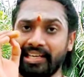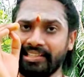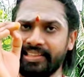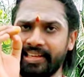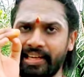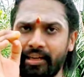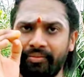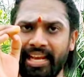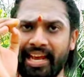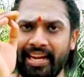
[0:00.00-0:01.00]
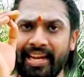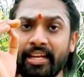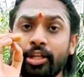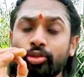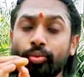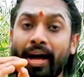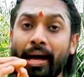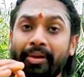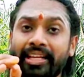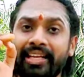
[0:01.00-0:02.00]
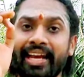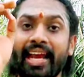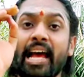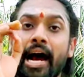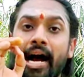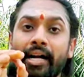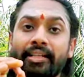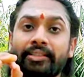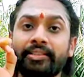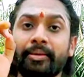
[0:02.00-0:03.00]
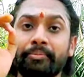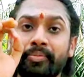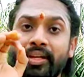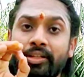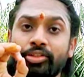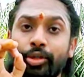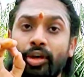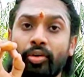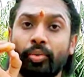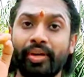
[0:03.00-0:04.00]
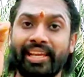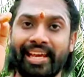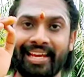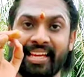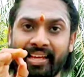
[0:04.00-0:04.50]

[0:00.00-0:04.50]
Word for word: அடுத்த கேள்வியாக சுவாமிக்கு அனிச்சம் என்று சொல்லக்கூடிய